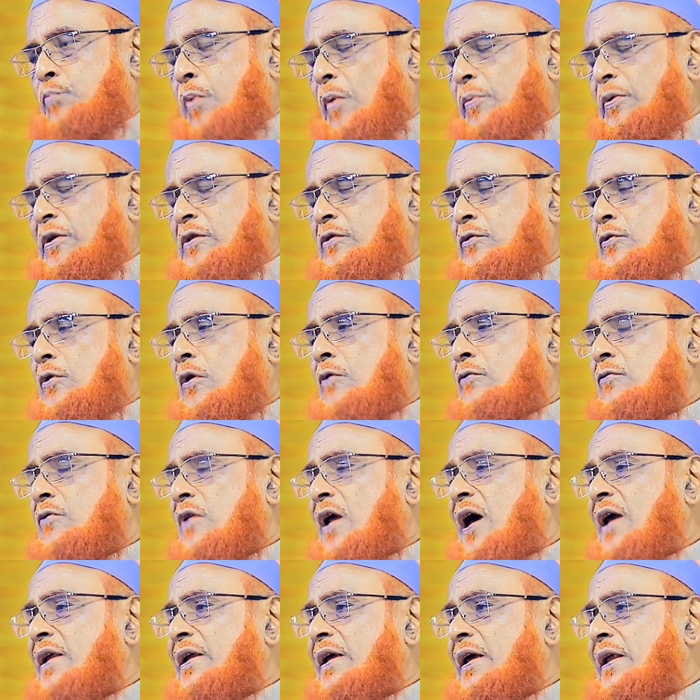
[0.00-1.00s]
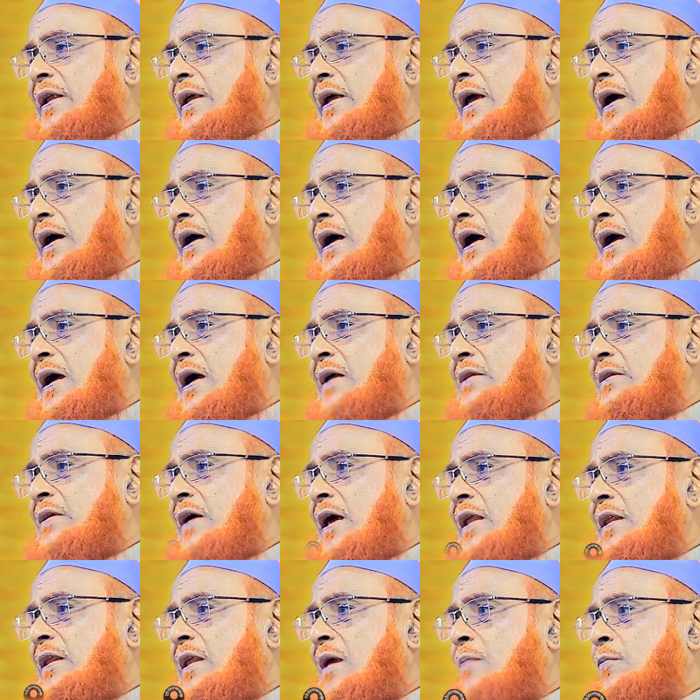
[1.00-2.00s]
পবিত্র কোরআনের একায়াতে
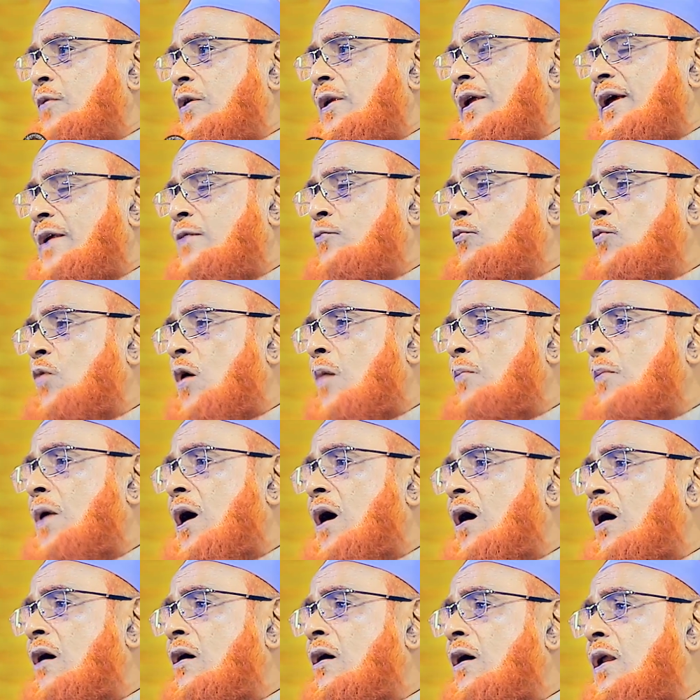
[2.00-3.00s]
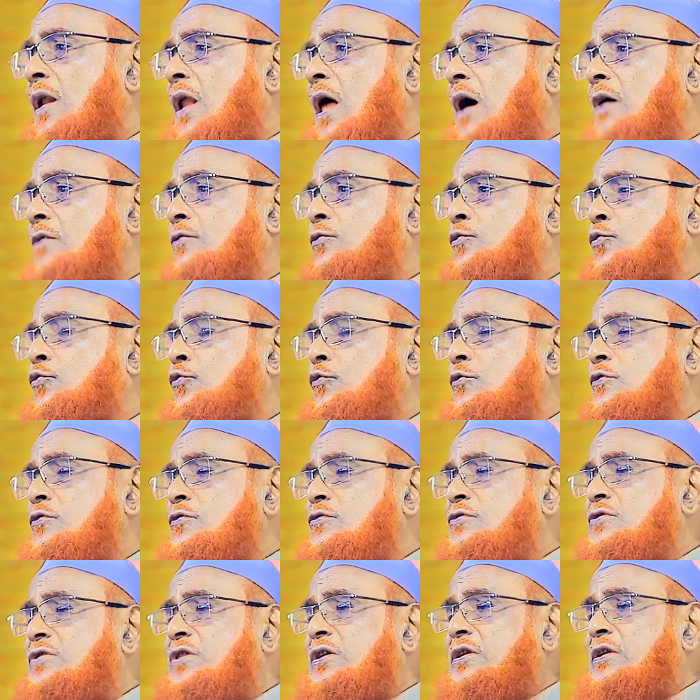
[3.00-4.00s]
আল্লাহ বলেন ওয়ামা খালাক্তুল
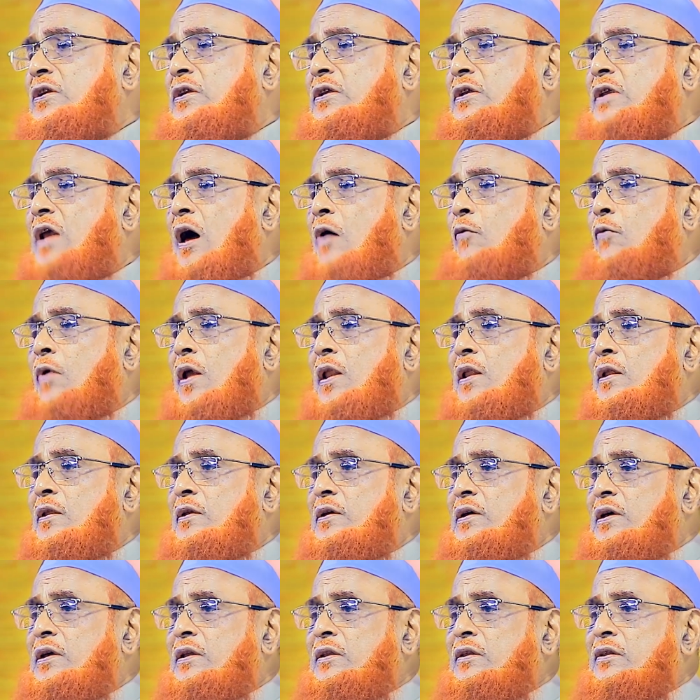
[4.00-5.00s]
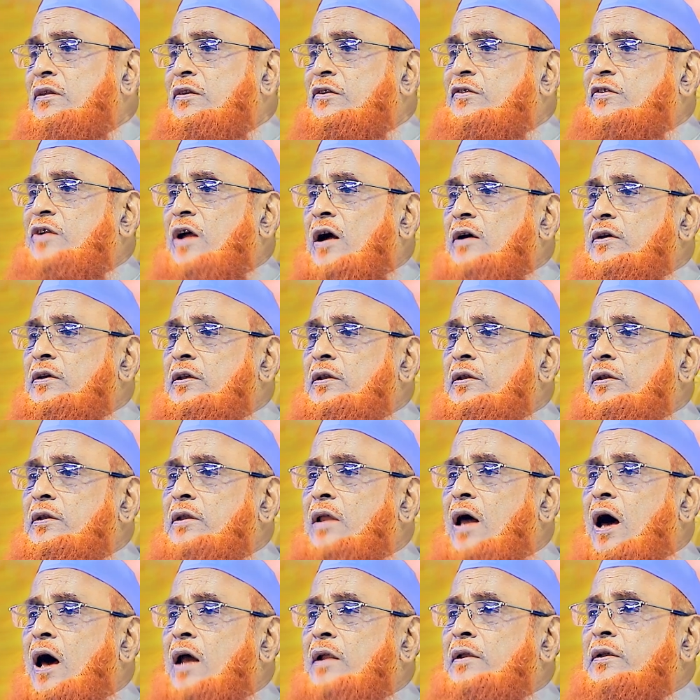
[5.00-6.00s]
জিন্নাওয়াল ইনসা
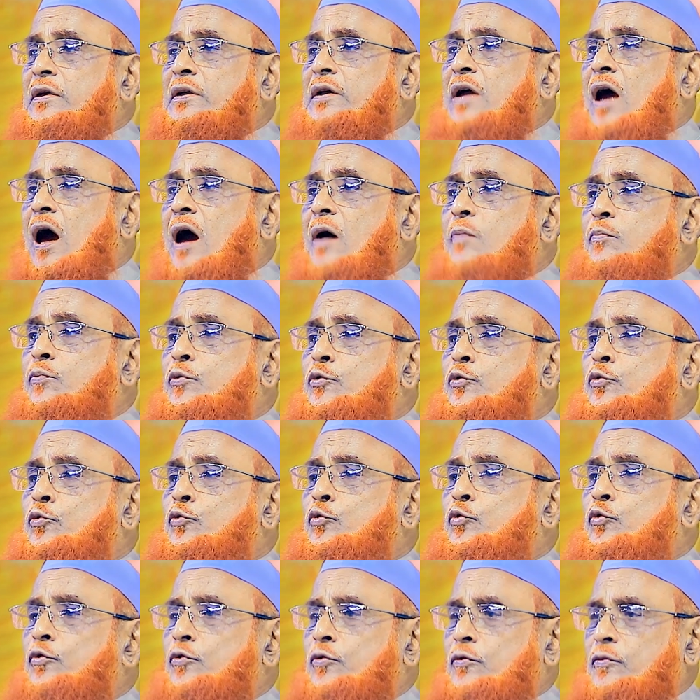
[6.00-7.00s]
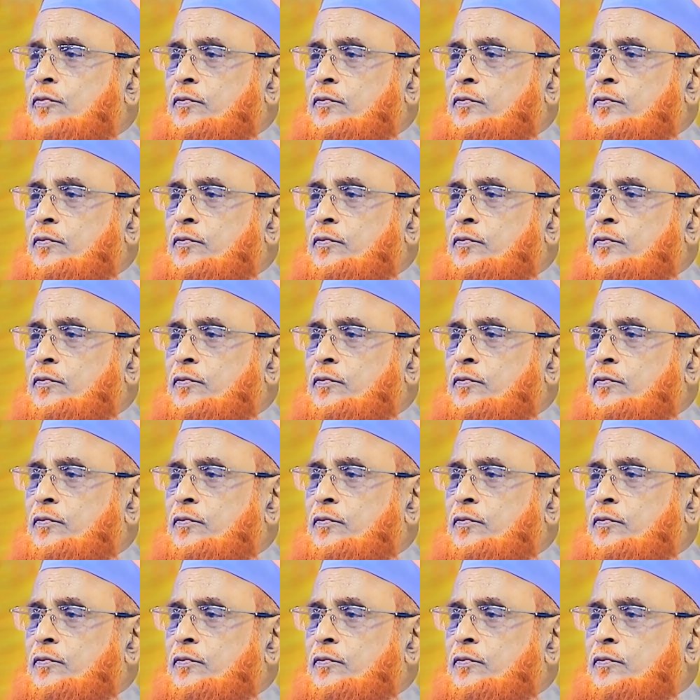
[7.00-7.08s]
ইল্লা লিয়াবুদুন